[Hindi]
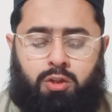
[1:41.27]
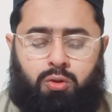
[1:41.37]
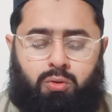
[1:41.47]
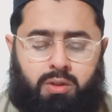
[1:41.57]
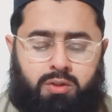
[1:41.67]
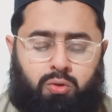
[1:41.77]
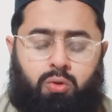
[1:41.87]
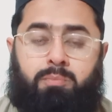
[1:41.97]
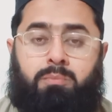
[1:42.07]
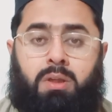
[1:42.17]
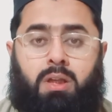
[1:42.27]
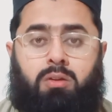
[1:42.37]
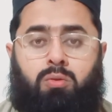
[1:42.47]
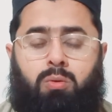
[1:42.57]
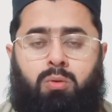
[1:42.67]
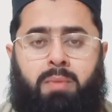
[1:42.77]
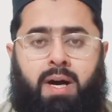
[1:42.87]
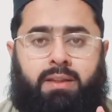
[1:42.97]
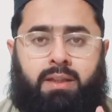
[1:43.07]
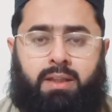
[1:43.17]
युखरजुहम
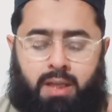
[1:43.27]
मिनगलुमात